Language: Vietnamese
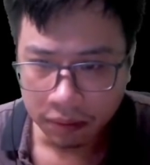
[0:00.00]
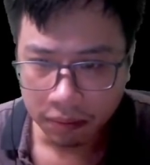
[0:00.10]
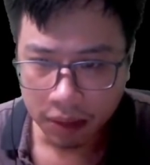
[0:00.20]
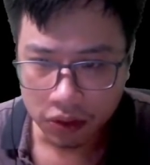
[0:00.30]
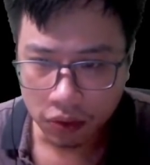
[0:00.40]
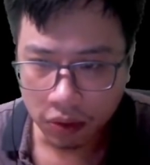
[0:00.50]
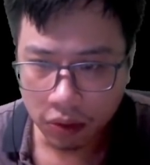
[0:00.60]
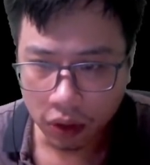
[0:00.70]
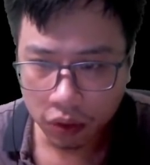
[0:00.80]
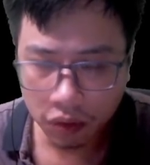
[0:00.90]
mặc dù không
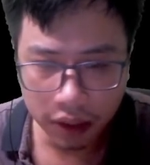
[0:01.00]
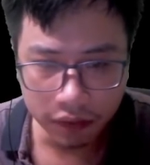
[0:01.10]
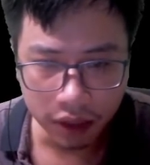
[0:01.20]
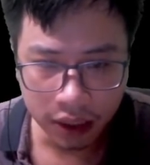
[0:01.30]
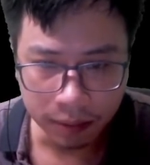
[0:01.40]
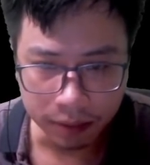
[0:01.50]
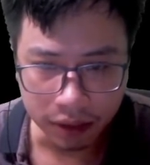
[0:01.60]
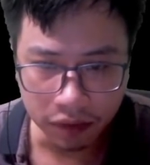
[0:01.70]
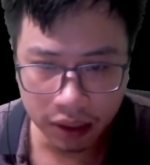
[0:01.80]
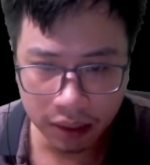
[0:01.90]
có tu vi phối hợp thì
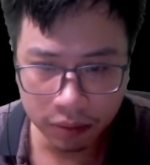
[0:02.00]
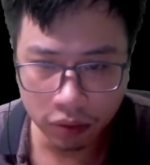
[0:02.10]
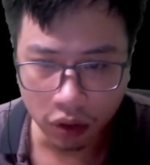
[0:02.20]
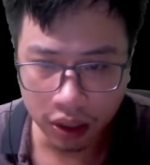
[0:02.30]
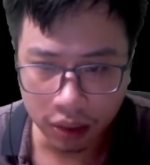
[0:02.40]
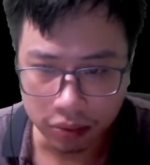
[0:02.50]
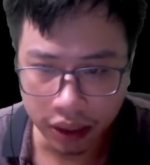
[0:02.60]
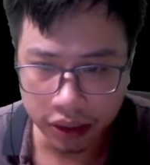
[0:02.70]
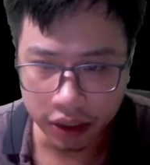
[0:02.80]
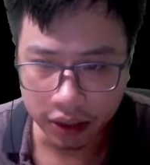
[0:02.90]
Vương Lâm cũng có lòng
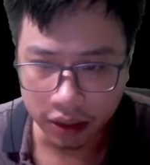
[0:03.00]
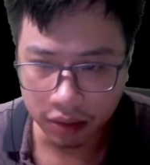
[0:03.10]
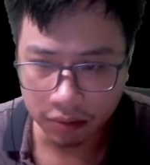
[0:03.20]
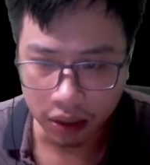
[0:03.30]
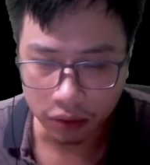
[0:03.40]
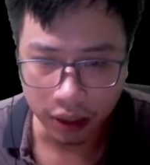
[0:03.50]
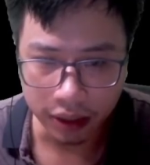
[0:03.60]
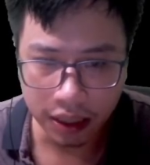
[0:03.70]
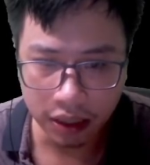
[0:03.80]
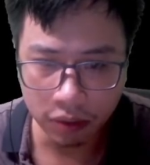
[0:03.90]
tin chiến thắng được bậc toàn
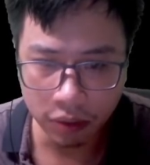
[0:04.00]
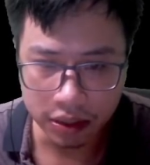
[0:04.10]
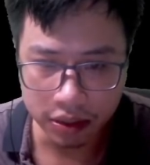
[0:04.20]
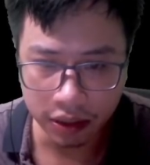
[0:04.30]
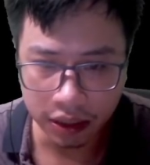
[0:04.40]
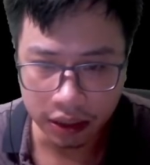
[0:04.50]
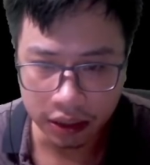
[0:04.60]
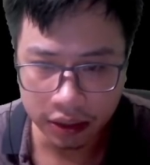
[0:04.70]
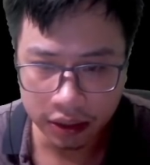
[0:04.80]
năng không huyền sơ kỳ.